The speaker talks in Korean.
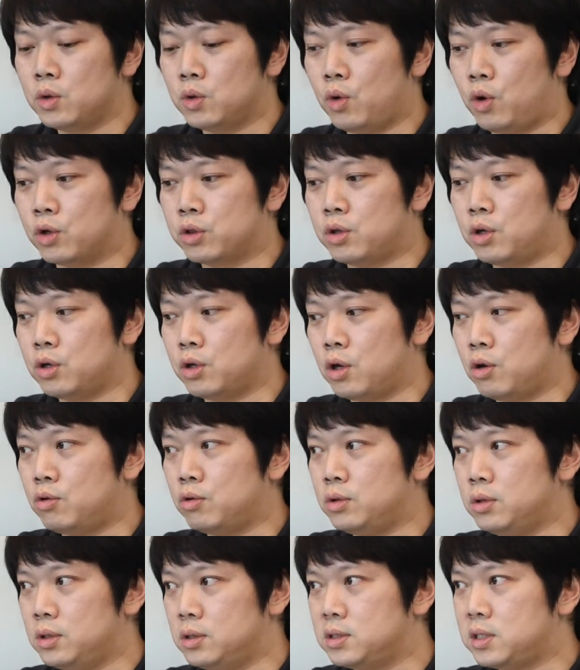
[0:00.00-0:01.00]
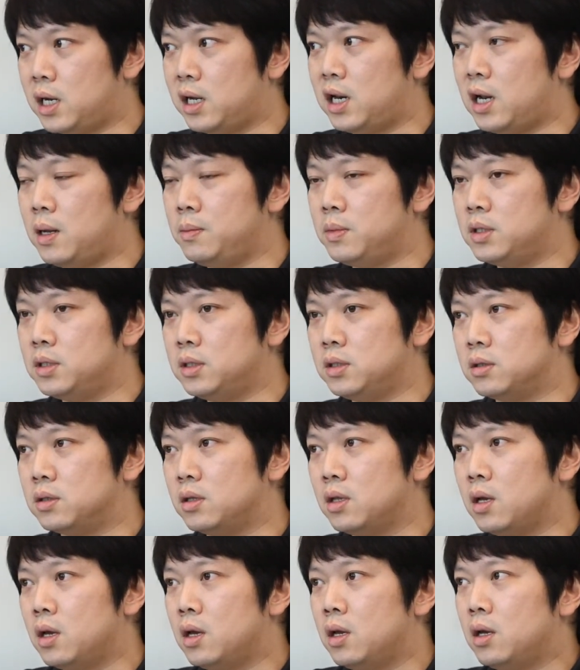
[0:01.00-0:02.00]
또 어떤 경우는 사람은
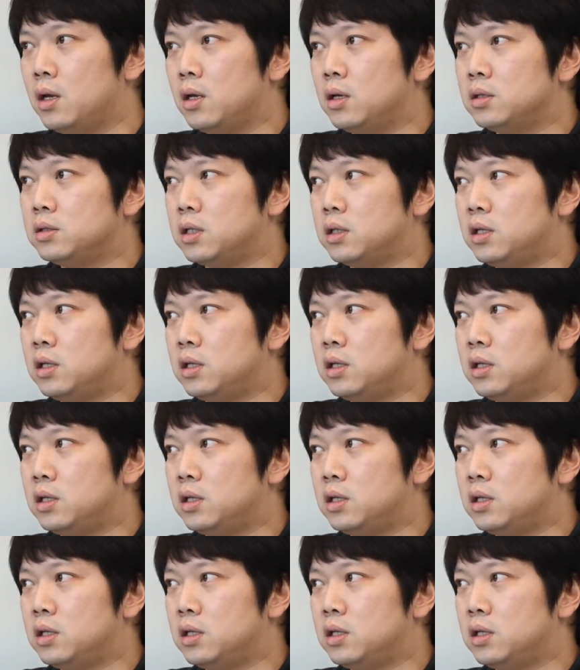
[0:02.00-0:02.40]
이제